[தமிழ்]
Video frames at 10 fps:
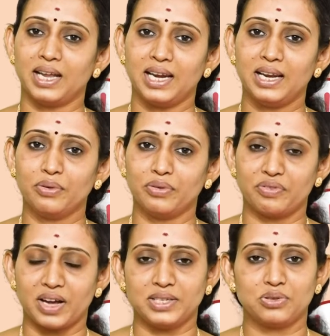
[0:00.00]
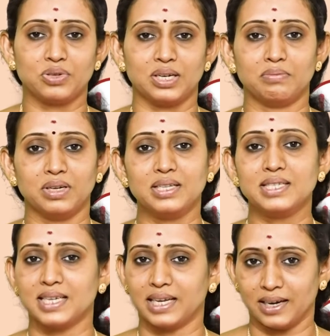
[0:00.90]
டெய்லி ஒரு ஃபைவ் டு டென்
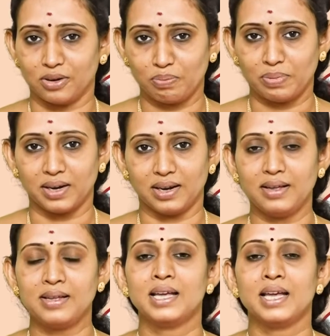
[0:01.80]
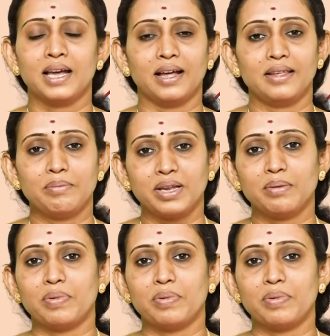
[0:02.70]
மினிட்ஸ் நீங்கள் அடாப்ட் பண்ணலாம் அதே மாதிரி